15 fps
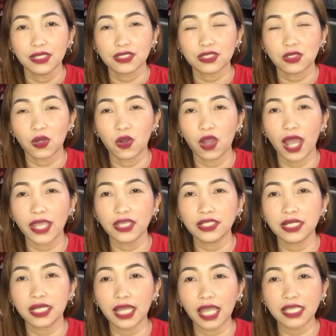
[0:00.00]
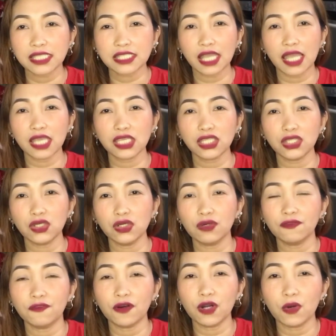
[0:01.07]
So, ayun na guys. Thank
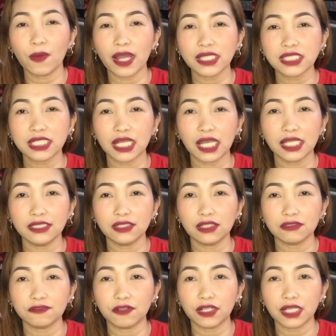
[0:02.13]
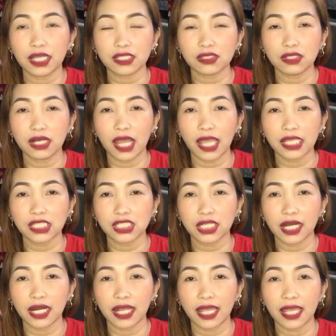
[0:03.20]
you for watching and don't forget to like,
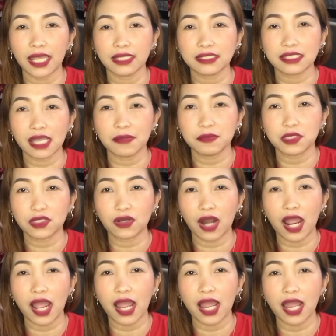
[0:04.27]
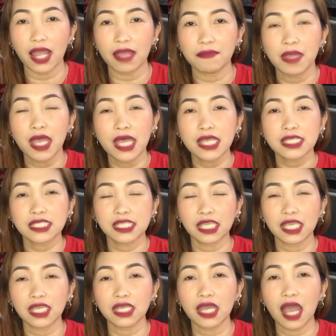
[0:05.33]
share, and subscribe.
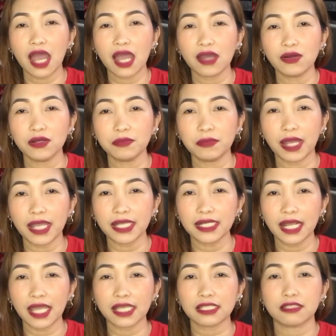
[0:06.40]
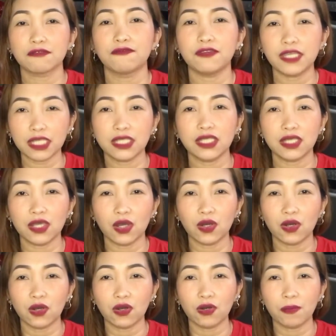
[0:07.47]
See ya on my next
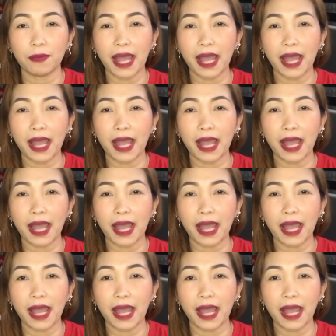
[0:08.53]
video.